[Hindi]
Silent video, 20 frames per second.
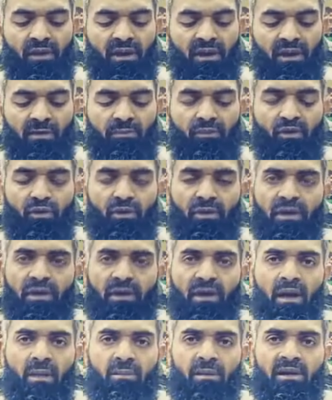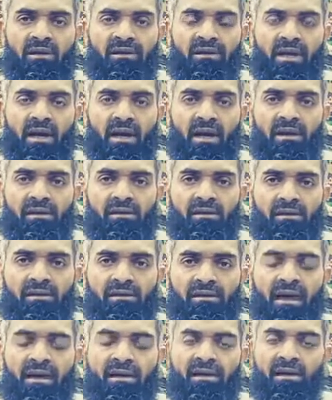हकम जो कि अलामा शेख
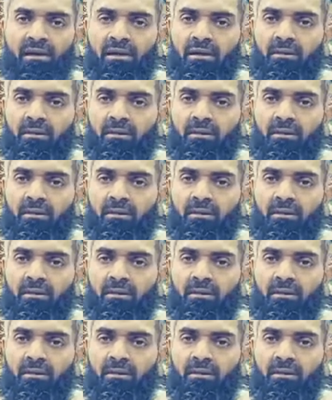शेख